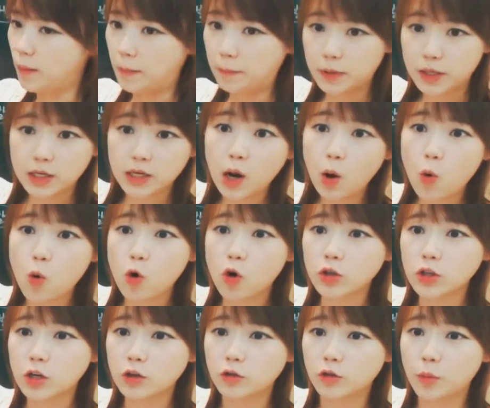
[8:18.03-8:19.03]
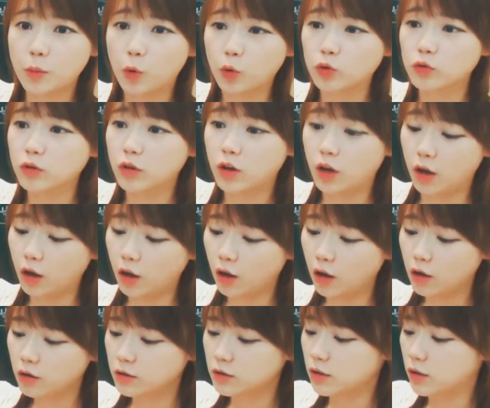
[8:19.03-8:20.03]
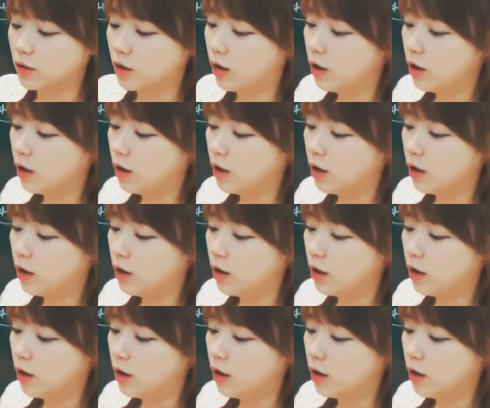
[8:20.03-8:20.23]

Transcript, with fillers: 막 비가 오거나 그러면 어떡해. 그렇잖아.